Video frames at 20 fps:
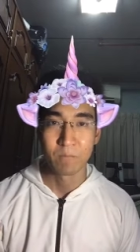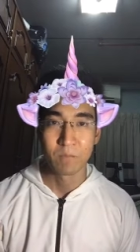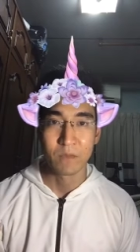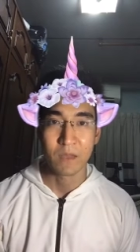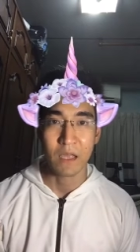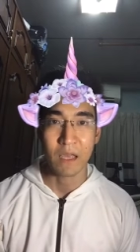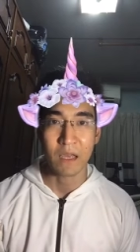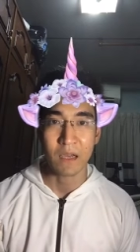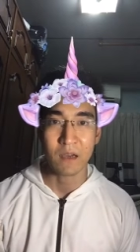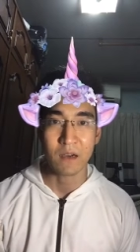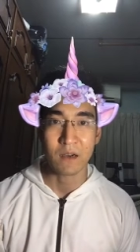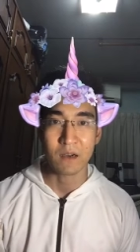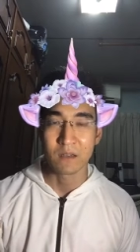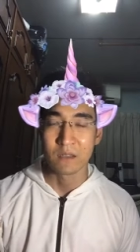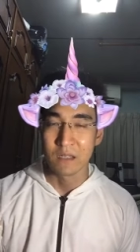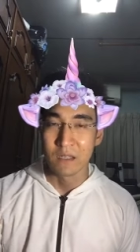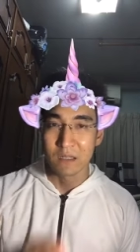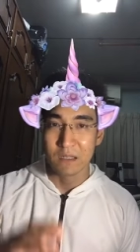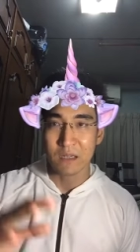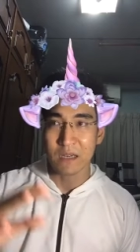นะก็
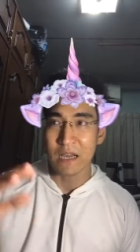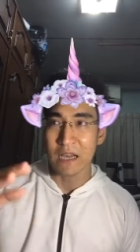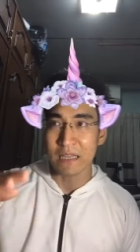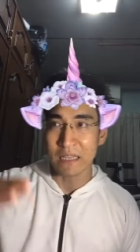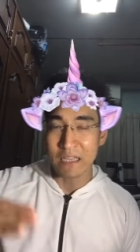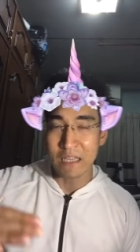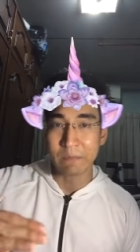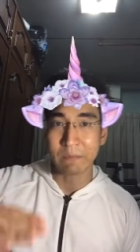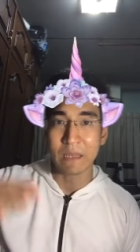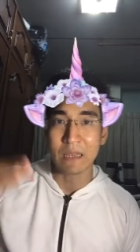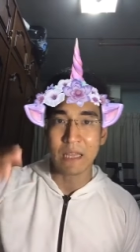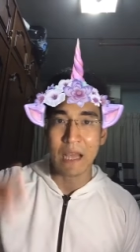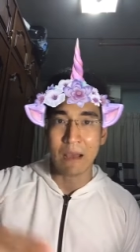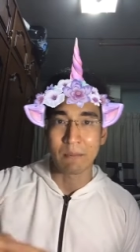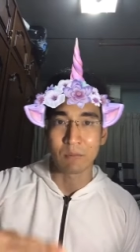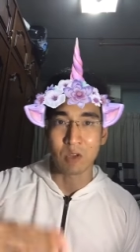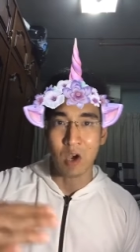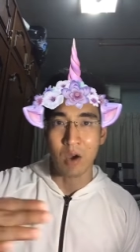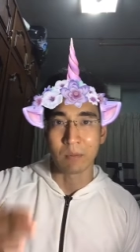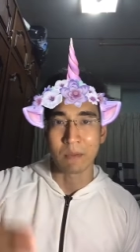ก็อันนั้นจะเป็นถาม
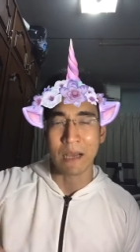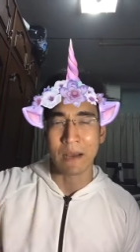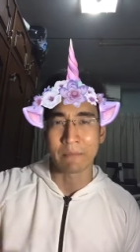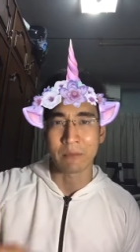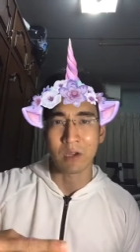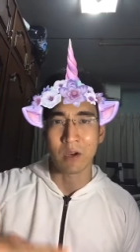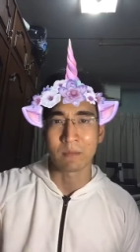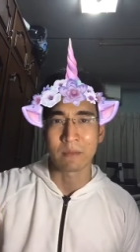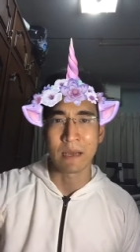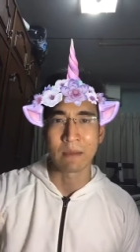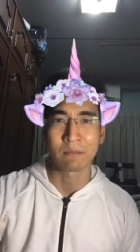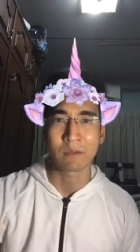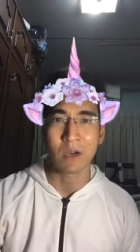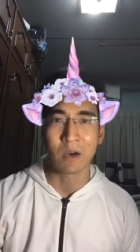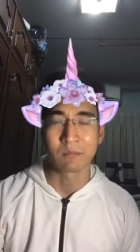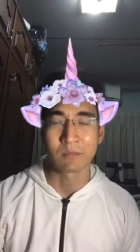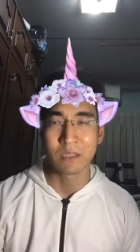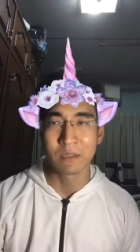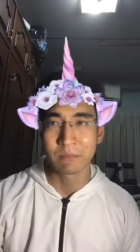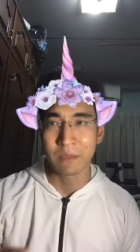ตอบถามตอบถามตอ
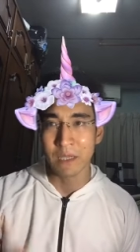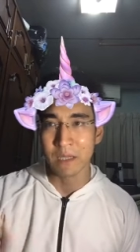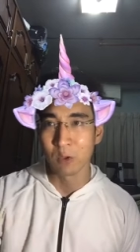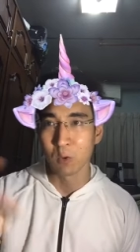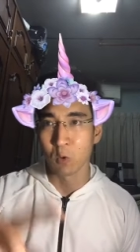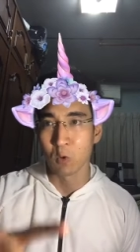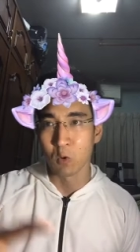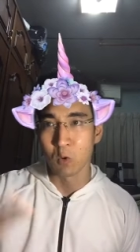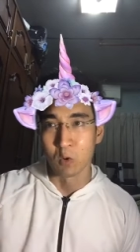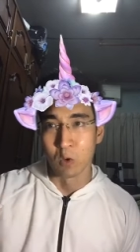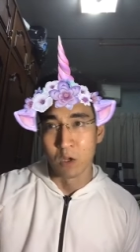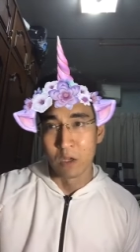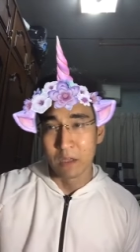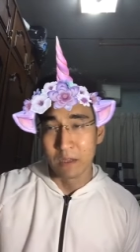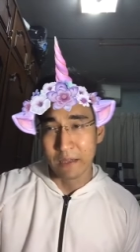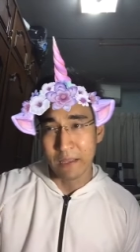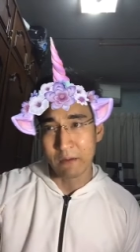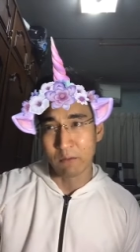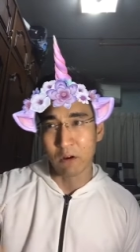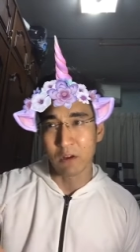บ ซึ่งพี่ดู
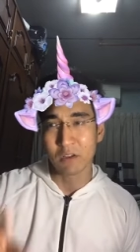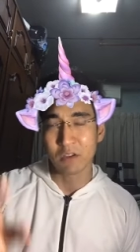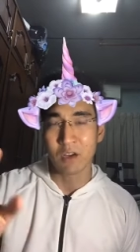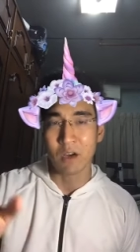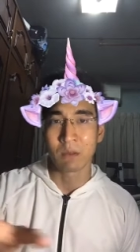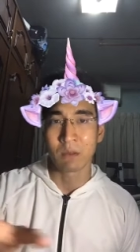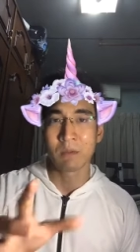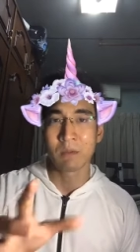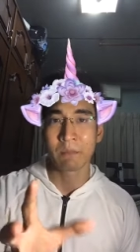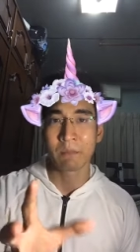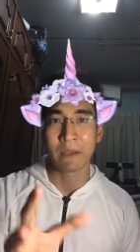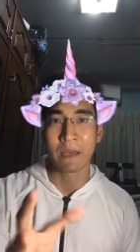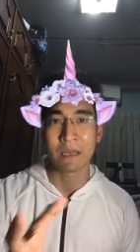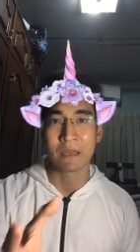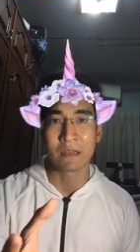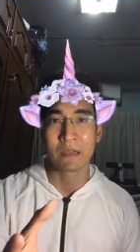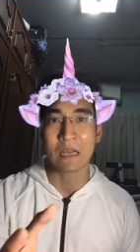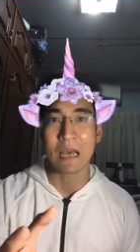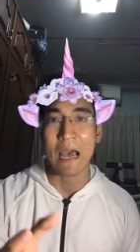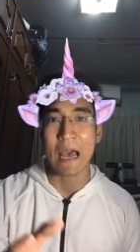แนวข้อสอบที่มันเป็น
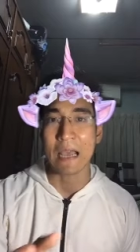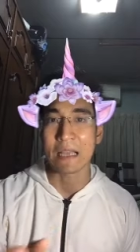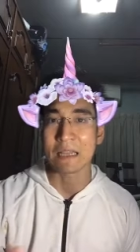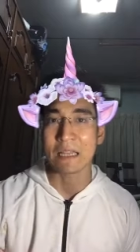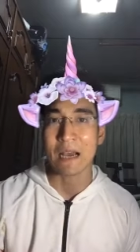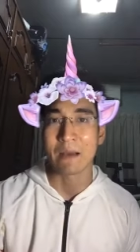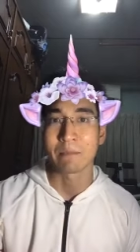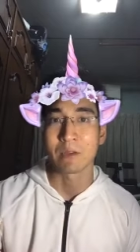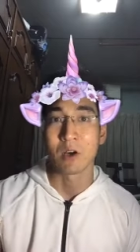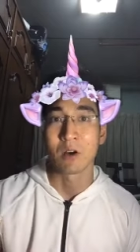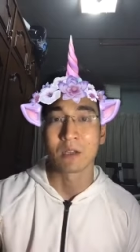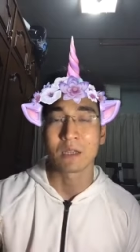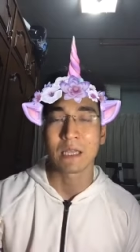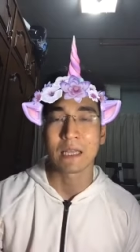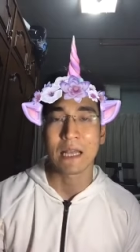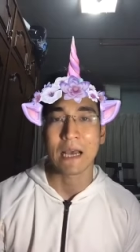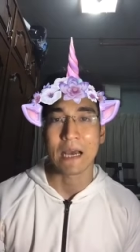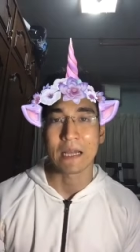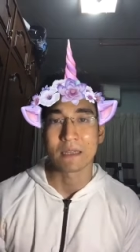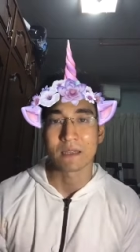ขายตามท้องต
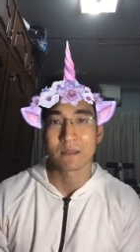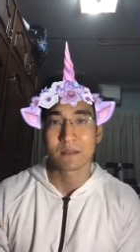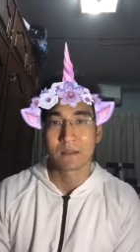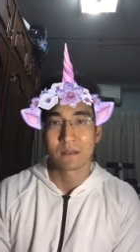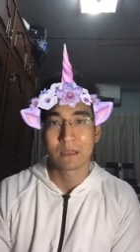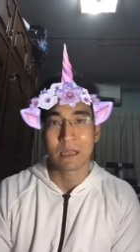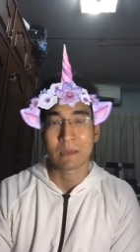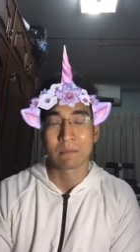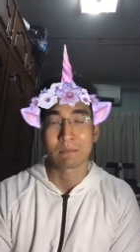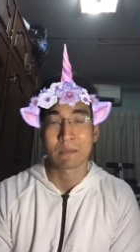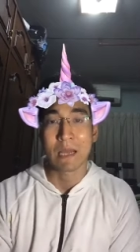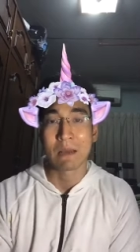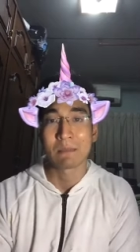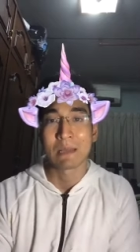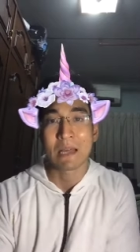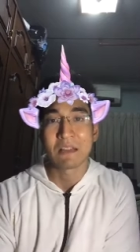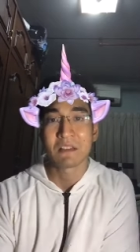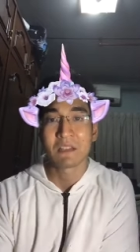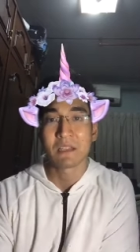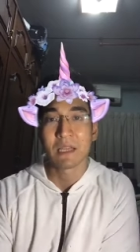ลาดตามตาม
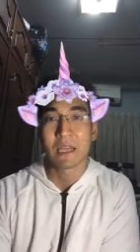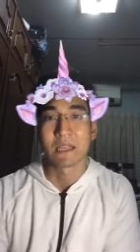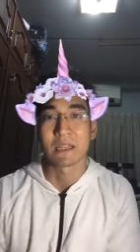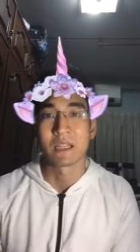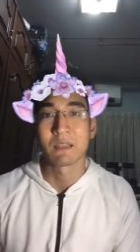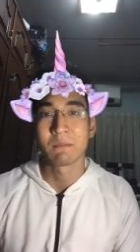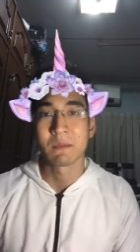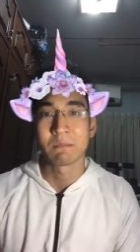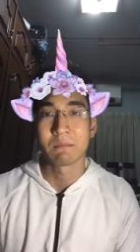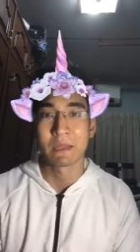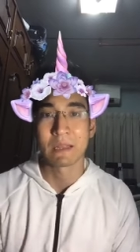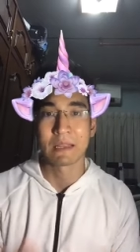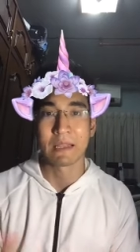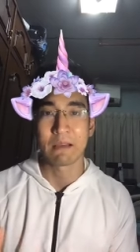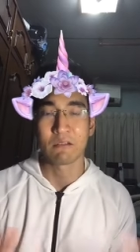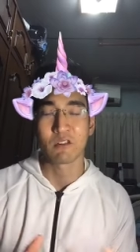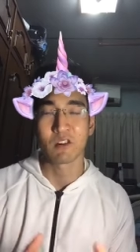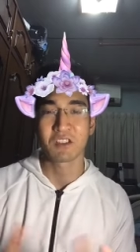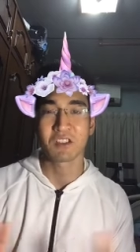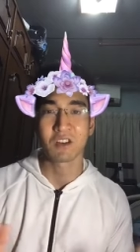ร้านซีเอ็ดที่มันเป็นแน
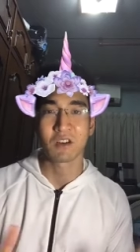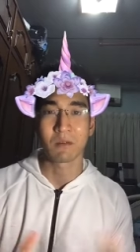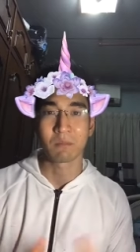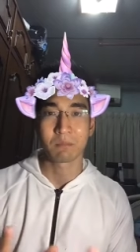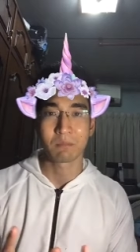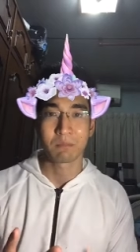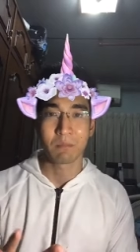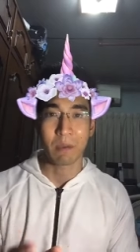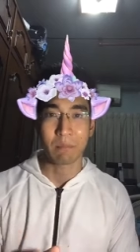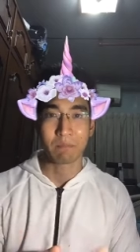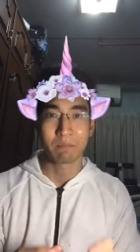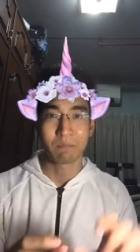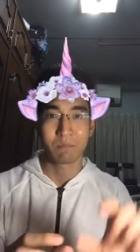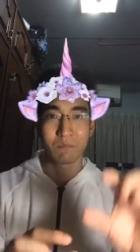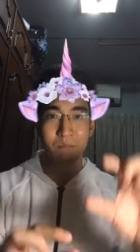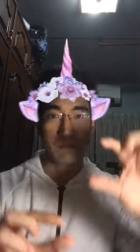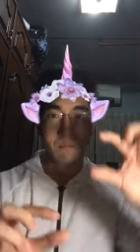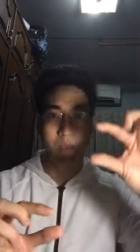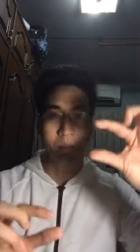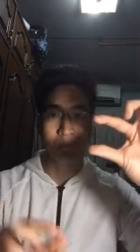วข้อสอบแบบ
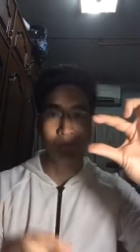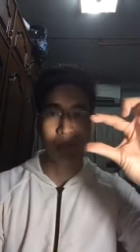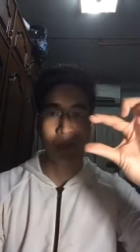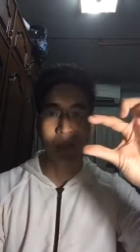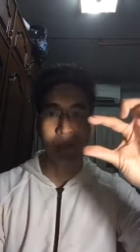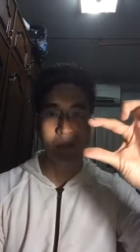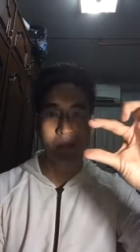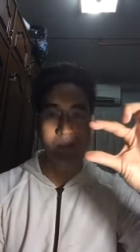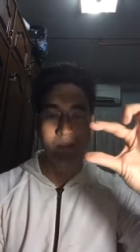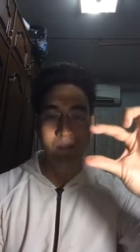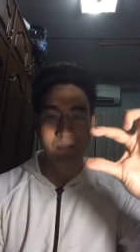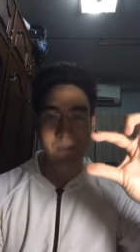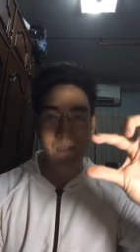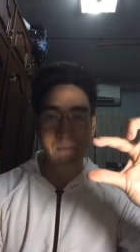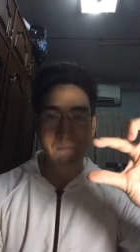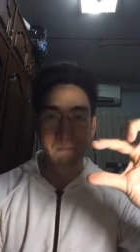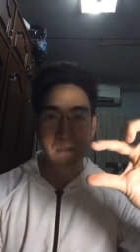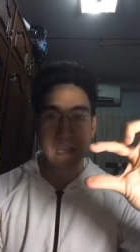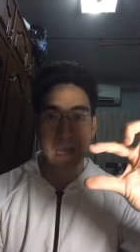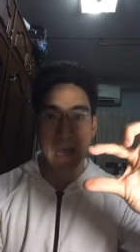แบบแม็ก
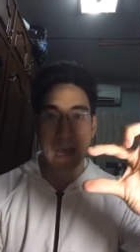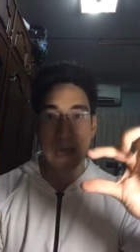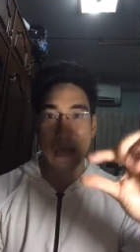เล่มขาย